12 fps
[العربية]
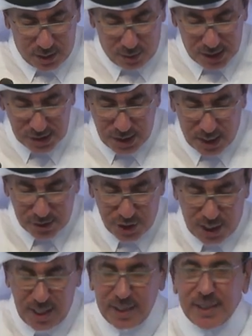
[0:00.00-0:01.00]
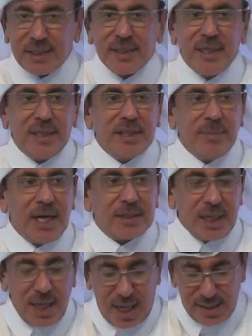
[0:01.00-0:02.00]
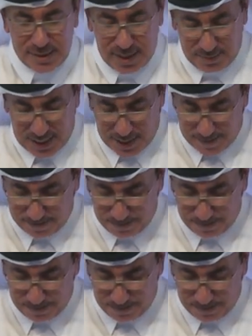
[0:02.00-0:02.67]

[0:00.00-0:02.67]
وإصدار شهادات الاعتماد الخاصة بها